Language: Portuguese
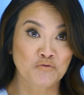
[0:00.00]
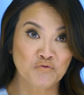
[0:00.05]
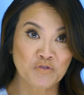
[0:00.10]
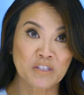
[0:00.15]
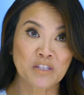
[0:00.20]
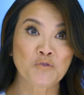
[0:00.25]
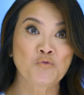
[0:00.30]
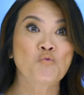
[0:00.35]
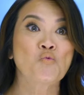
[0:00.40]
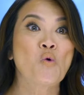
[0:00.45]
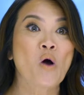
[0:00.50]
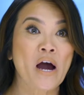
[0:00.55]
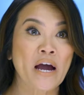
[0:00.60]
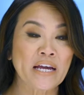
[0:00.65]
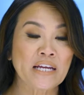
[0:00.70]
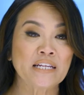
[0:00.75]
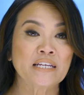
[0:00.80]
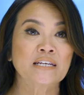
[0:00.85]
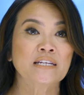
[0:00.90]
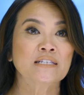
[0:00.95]
pilosos,
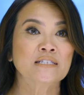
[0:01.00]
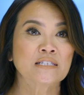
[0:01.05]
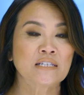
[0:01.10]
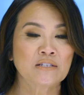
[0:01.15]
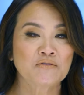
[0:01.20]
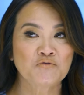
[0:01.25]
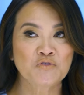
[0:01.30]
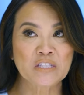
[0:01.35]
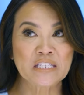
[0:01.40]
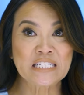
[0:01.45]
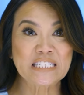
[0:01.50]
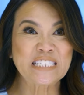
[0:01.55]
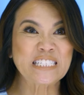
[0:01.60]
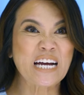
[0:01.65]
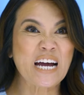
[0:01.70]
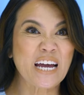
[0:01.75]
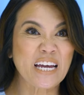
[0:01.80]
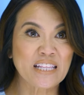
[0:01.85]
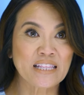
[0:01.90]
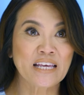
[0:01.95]
que são
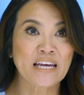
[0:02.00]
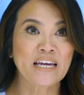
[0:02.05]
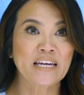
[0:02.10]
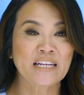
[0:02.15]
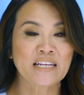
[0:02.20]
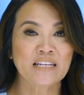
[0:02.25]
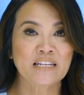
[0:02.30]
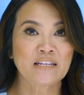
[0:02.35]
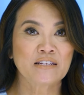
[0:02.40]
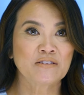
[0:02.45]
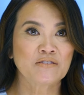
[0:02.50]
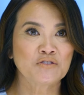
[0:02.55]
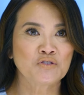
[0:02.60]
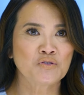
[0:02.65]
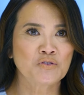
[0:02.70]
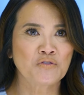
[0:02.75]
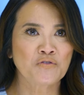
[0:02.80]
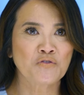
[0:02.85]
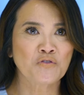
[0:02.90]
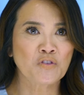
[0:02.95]
dilatados, grandes
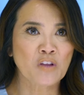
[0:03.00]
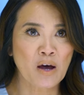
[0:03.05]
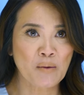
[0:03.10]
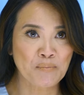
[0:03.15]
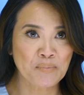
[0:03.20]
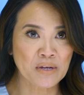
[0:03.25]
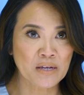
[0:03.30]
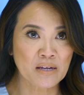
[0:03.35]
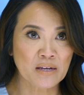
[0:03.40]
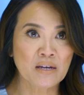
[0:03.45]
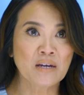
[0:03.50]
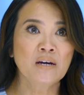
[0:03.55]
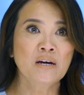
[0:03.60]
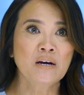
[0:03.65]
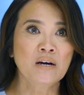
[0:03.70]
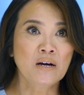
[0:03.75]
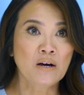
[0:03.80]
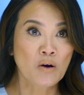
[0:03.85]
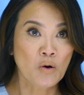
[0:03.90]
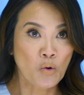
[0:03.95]
e meio
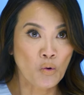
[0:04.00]
moles.